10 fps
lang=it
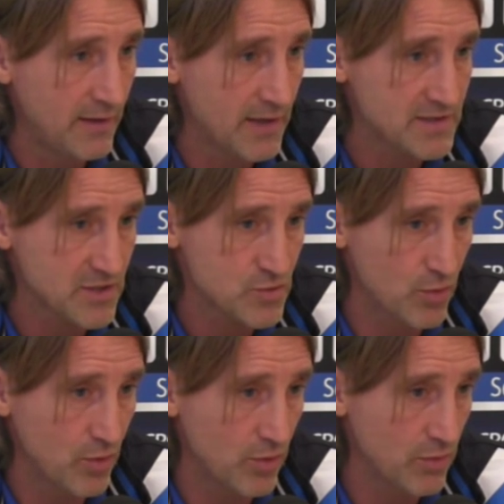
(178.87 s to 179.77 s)
a
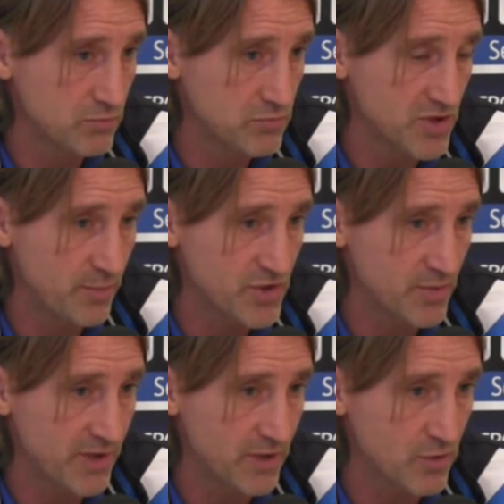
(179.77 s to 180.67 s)
Sassuolo,
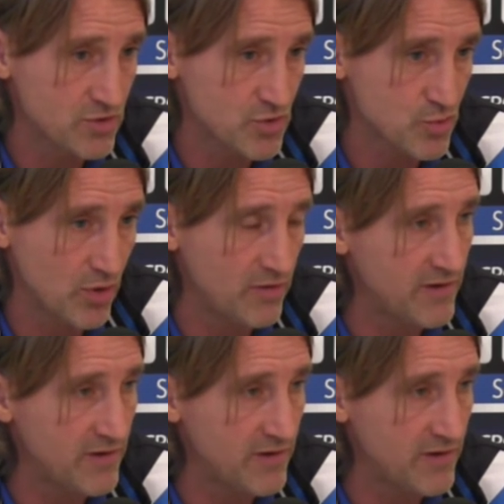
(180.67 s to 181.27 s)
semplicemente con Sassuolo